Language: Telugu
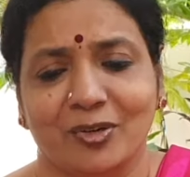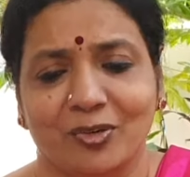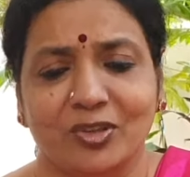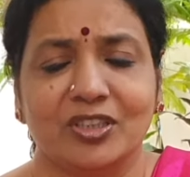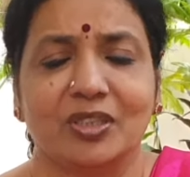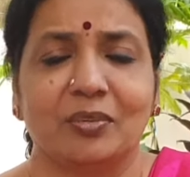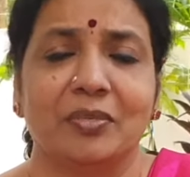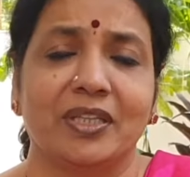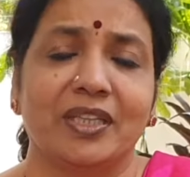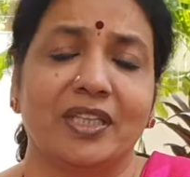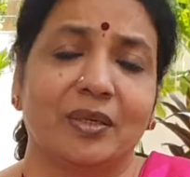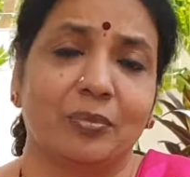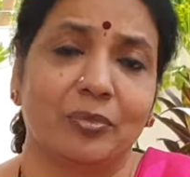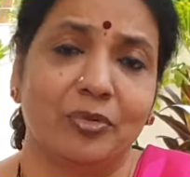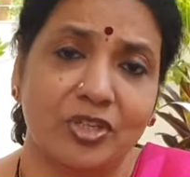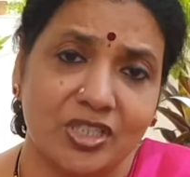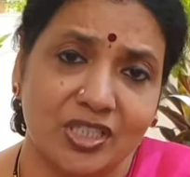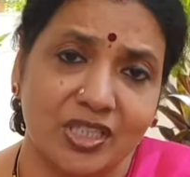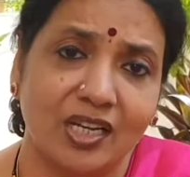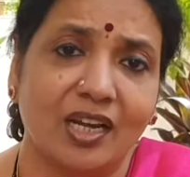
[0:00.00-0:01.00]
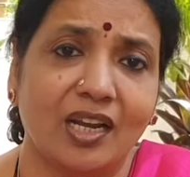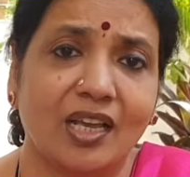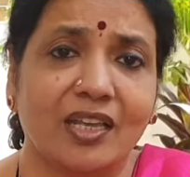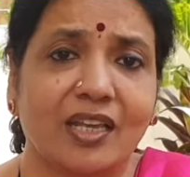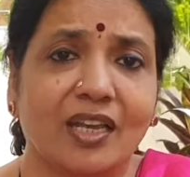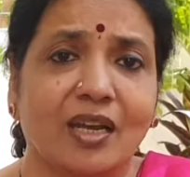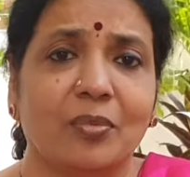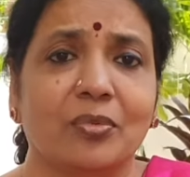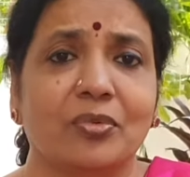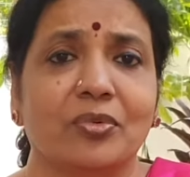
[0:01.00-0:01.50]
కొంతమంది ఇమోషనల్
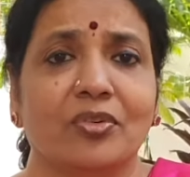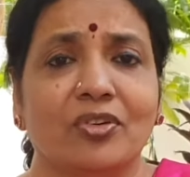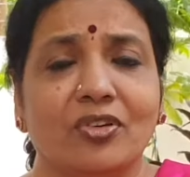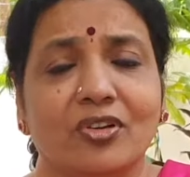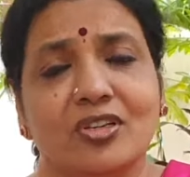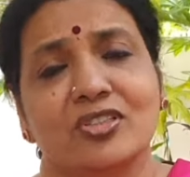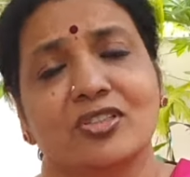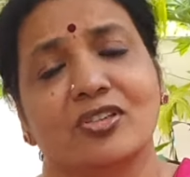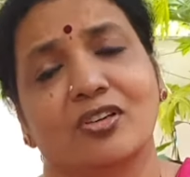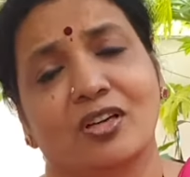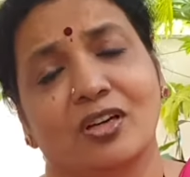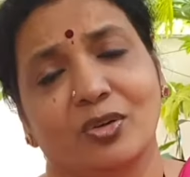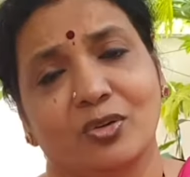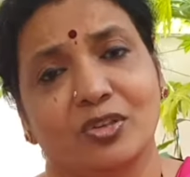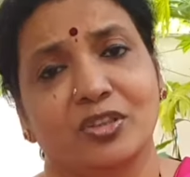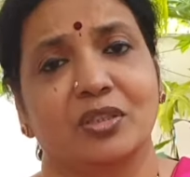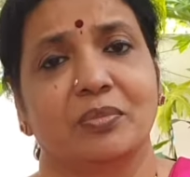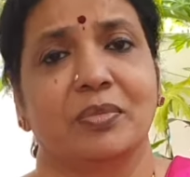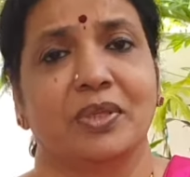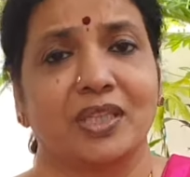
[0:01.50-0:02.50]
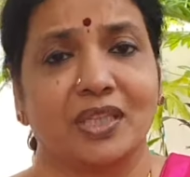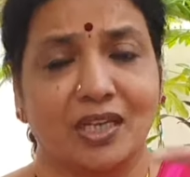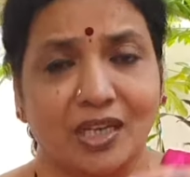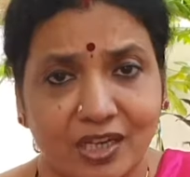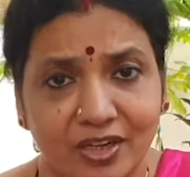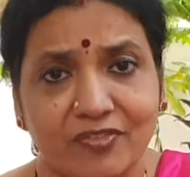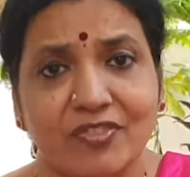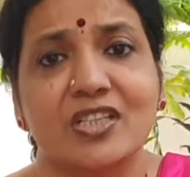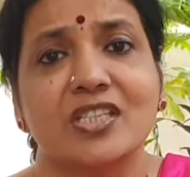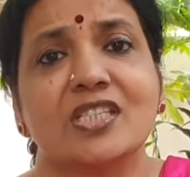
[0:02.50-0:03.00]
అయ్యాము కొన్ని చోట్ల కొంతమంది
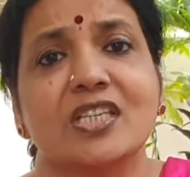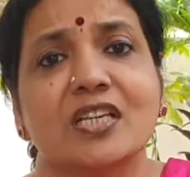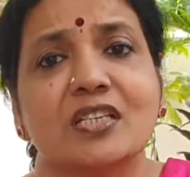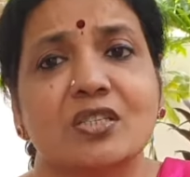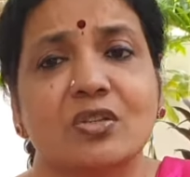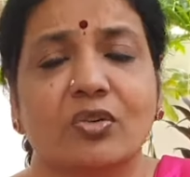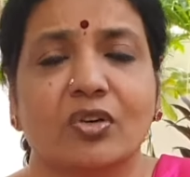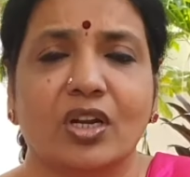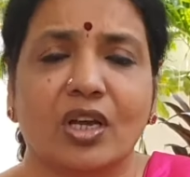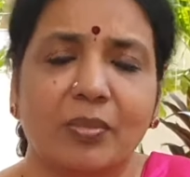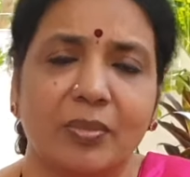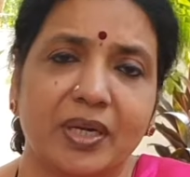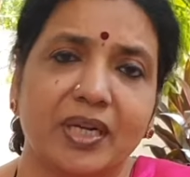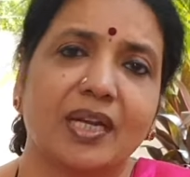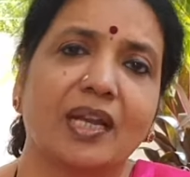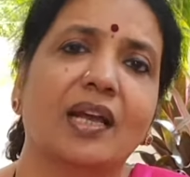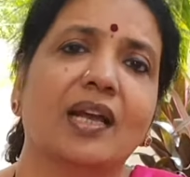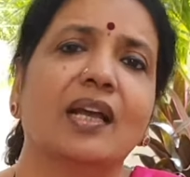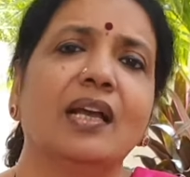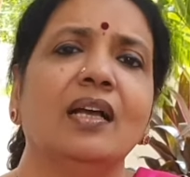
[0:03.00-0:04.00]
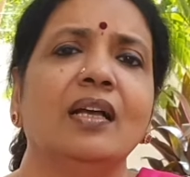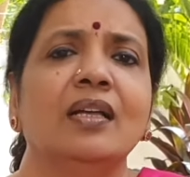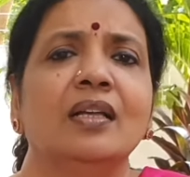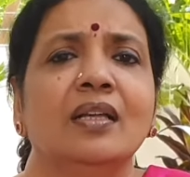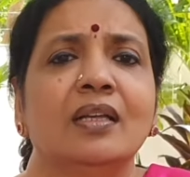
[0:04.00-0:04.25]
కన్విన్స్ చేసుకున్నాము ఇట్లాగా